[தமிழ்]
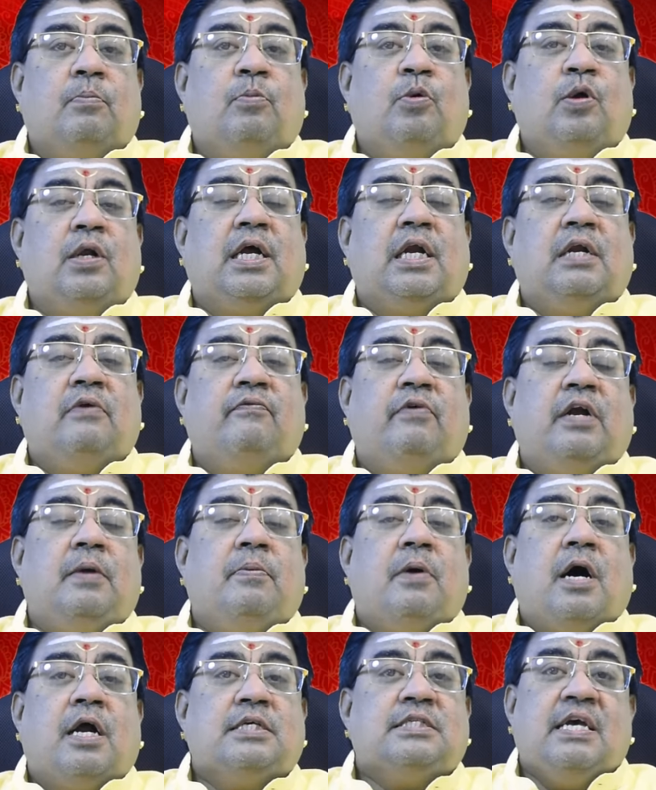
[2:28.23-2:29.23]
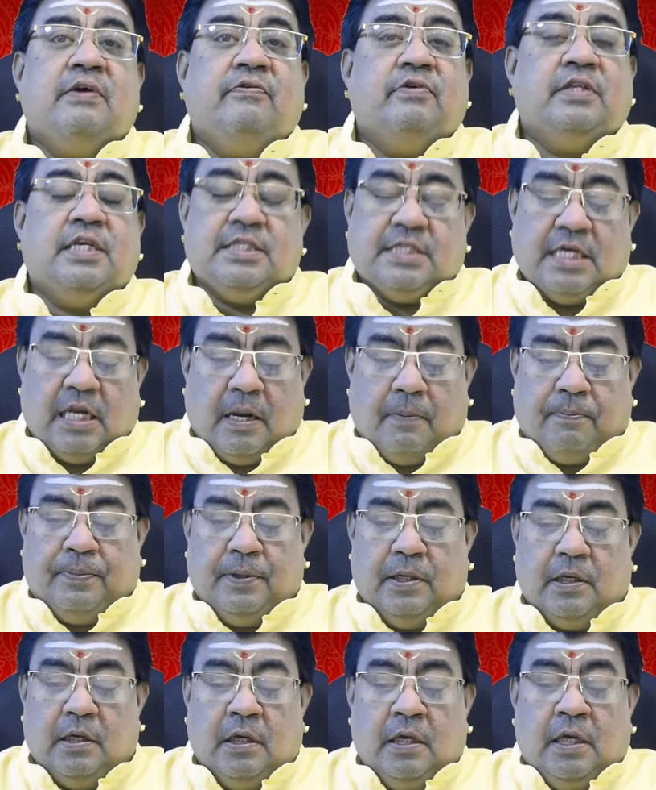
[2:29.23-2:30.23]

முருகன் வழிபாடு செய்வது சிறப்பு